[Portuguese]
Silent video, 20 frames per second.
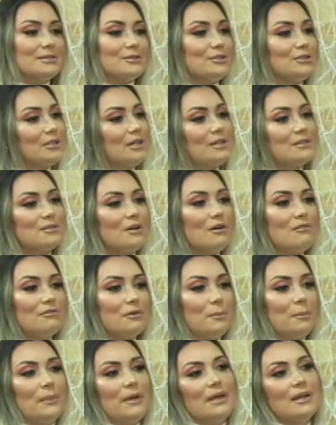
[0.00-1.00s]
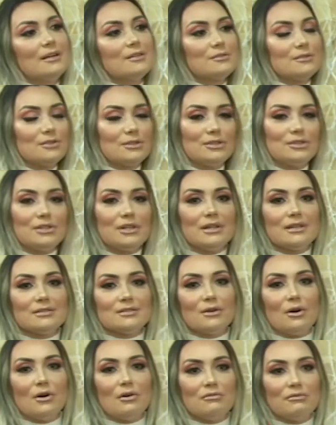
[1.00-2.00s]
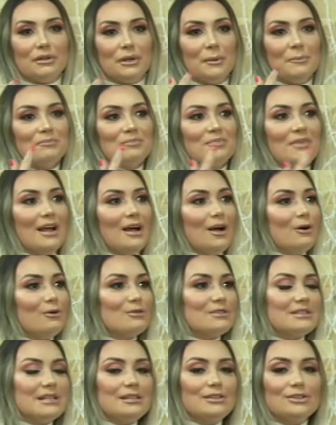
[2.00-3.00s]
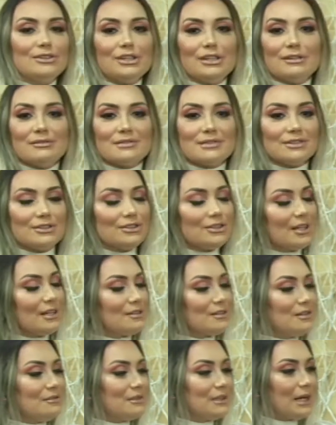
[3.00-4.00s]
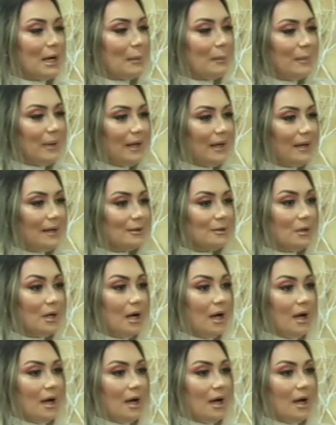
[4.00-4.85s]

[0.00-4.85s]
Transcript: A gente resolve peso, a gente resolve os dentinhos, a gente resolve cabelo.